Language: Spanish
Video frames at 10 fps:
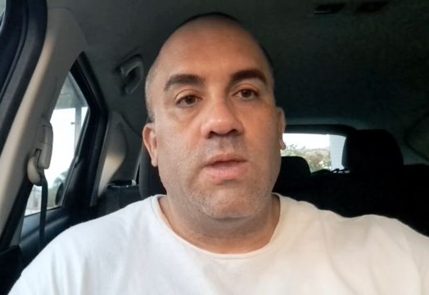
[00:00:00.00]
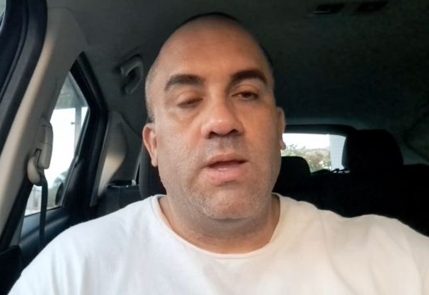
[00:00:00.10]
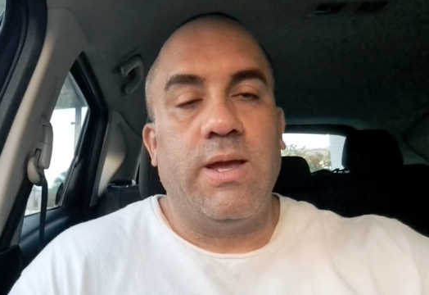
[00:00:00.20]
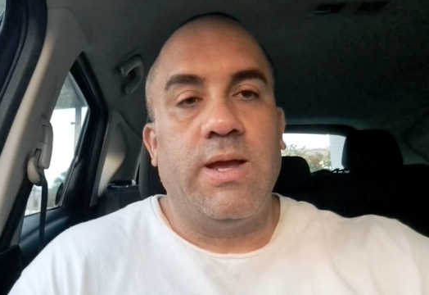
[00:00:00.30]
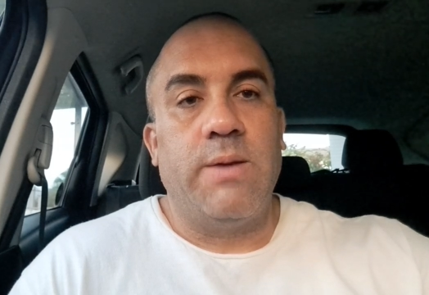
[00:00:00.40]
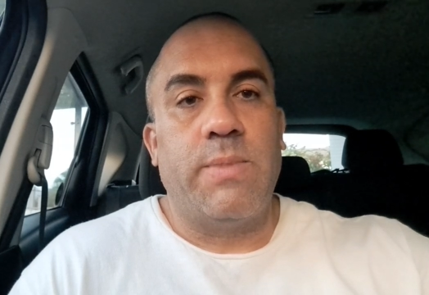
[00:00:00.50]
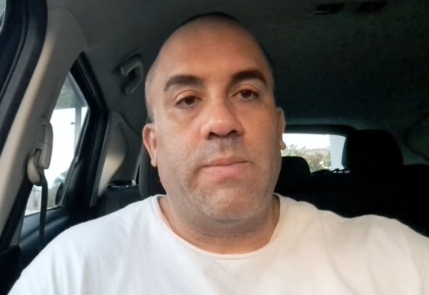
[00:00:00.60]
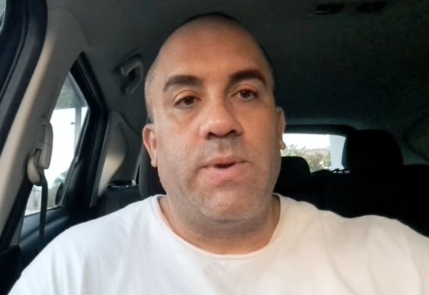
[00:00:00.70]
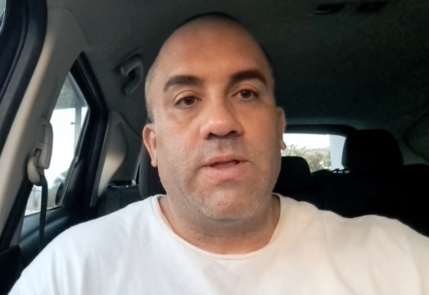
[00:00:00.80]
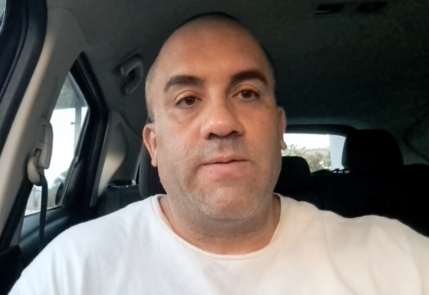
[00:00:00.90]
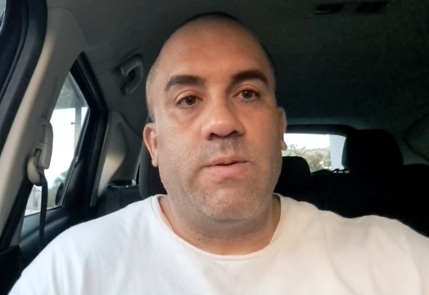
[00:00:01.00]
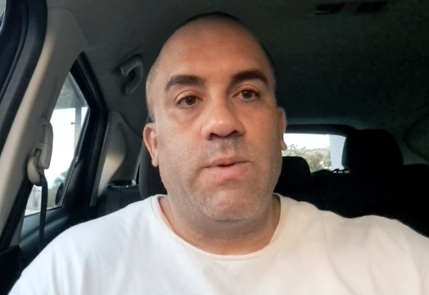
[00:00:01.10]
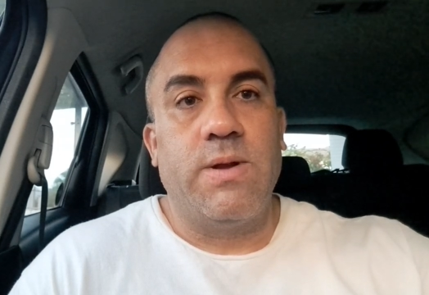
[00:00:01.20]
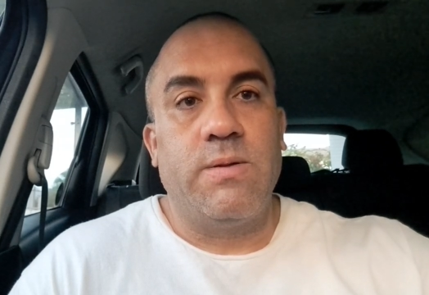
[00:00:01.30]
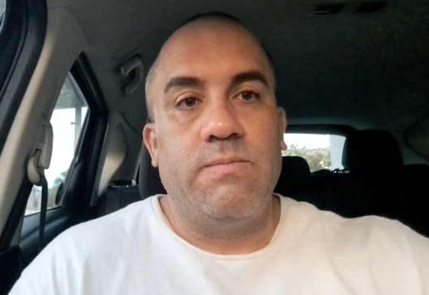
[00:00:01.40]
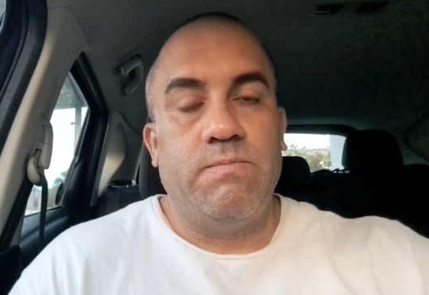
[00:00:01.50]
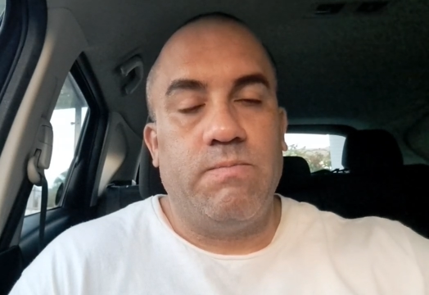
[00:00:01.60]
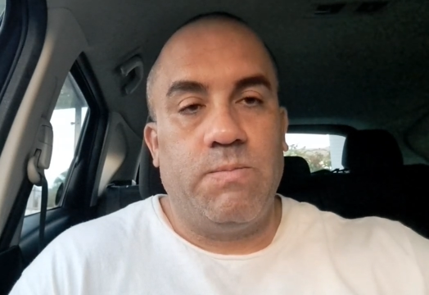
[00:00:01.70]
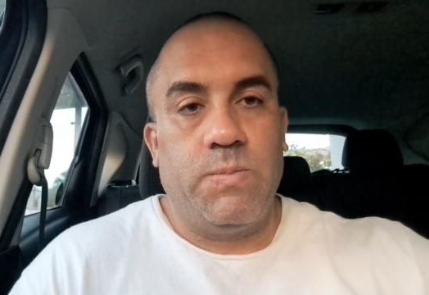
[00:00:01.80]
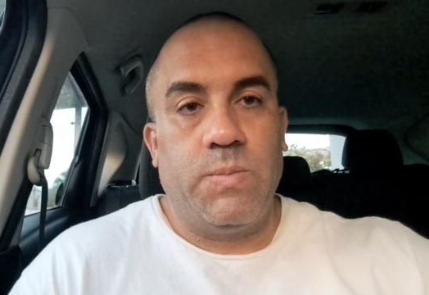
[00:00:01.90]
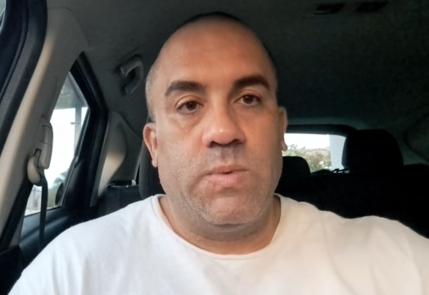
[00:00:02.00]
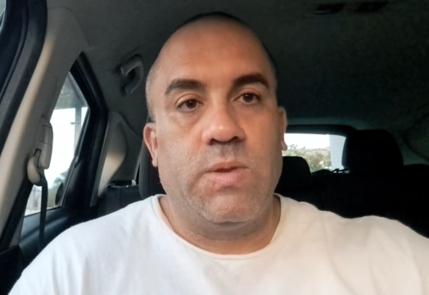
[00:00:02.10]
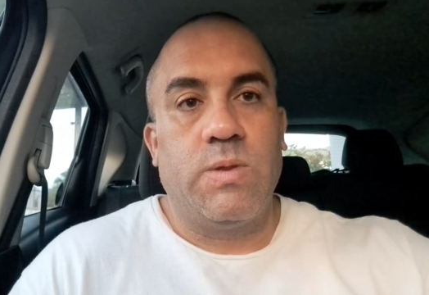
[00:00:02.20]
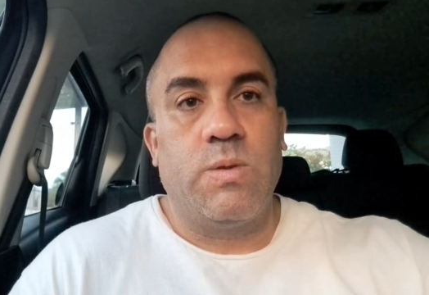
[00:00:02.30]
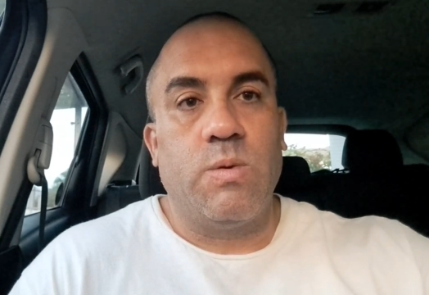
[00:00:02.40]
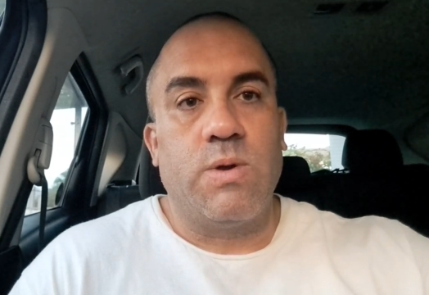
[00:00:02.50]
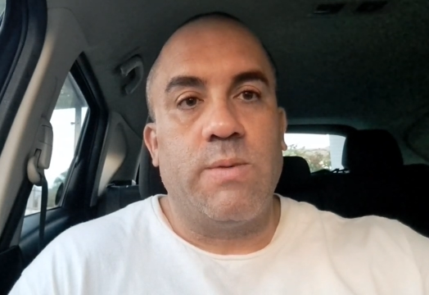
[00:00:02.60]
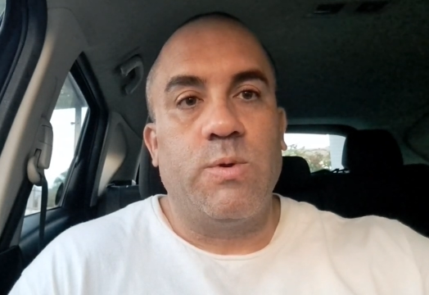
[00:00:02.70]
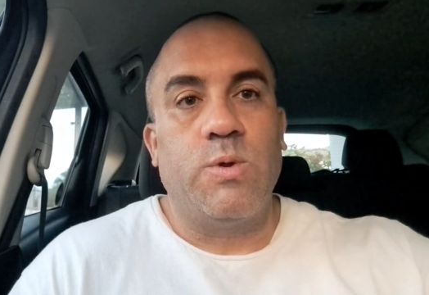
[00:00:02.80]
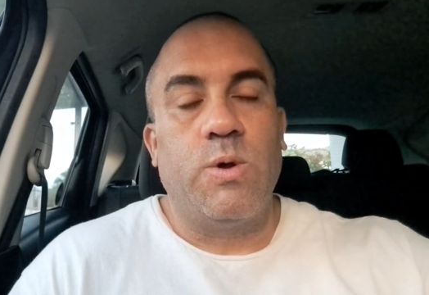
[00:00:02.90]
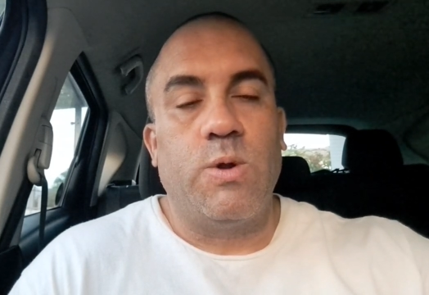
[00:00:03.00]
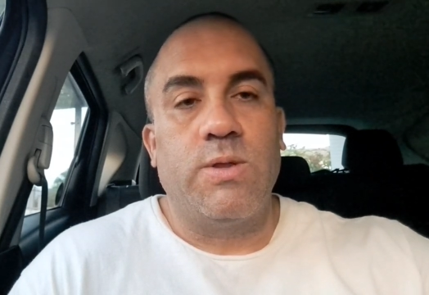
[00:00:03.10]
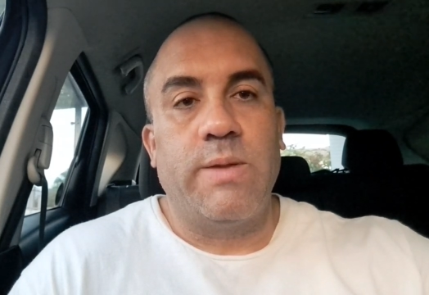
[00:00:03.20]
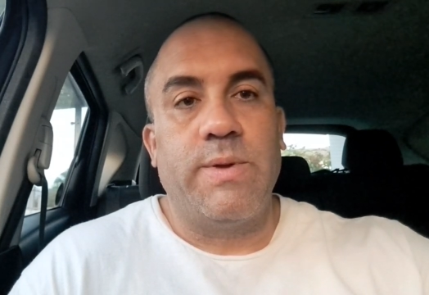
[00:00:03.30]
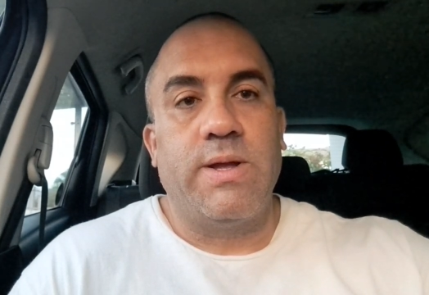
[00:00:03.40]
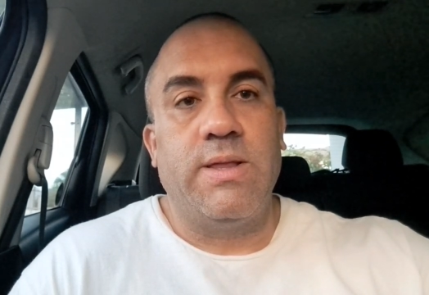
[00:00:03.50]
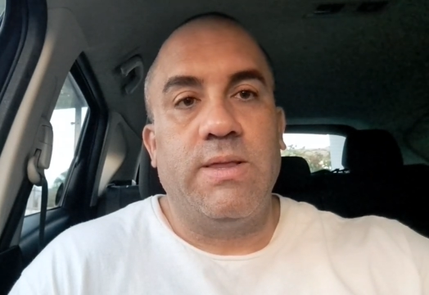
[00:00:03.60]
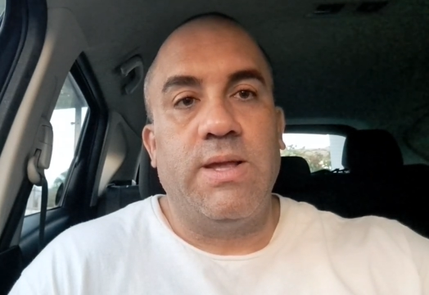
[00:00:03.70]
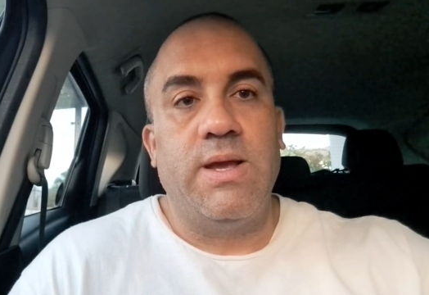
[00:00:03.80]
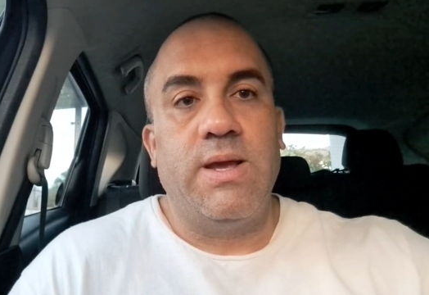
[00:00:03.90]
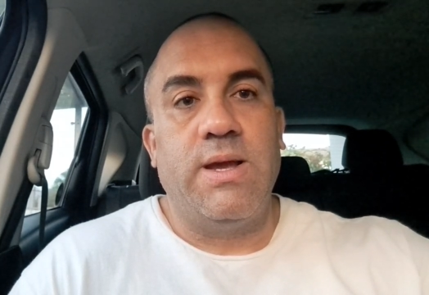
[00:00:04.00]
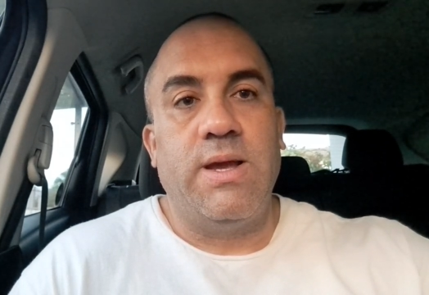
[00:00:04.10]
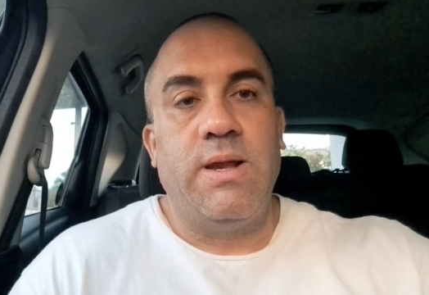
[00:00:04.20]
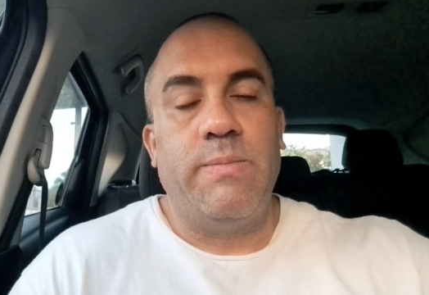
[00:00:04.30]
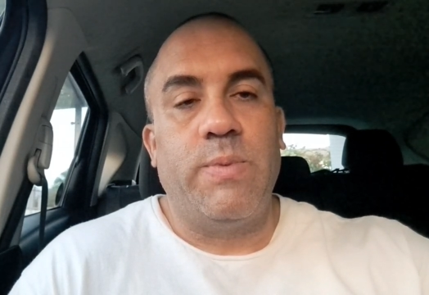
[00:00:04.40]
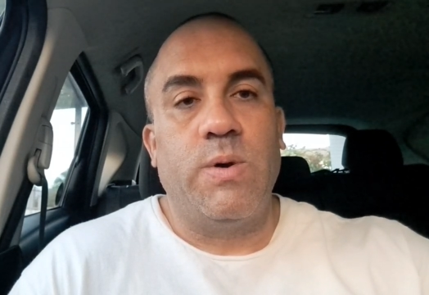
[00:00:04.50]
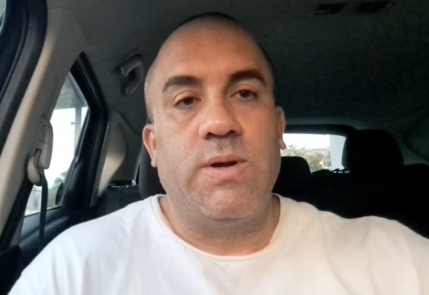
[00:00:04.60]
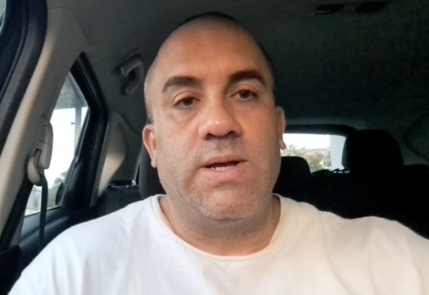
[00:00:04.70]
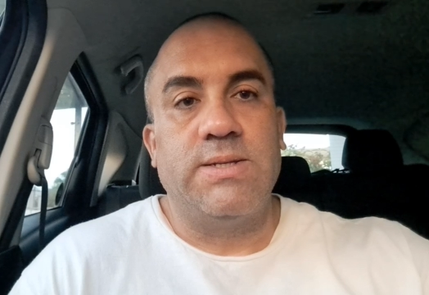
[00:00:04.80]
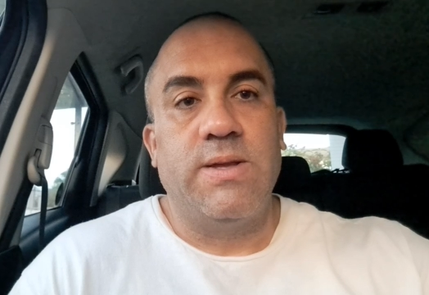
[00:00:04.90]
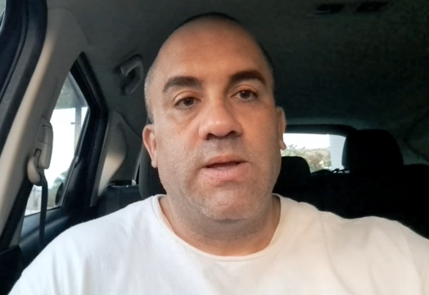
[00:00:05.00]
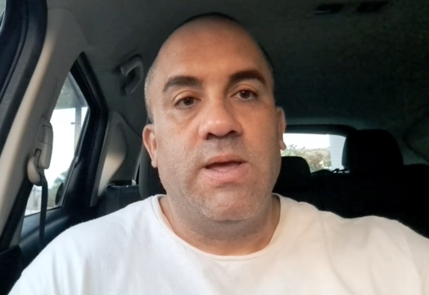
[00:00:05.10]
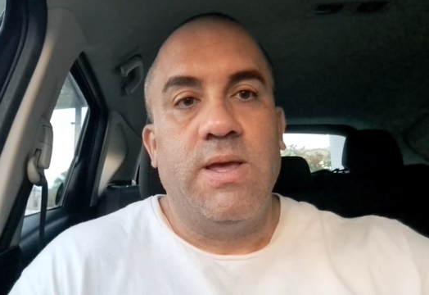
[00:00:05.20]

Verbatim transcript: En ambas plataformas tocamos todos los temas del podcast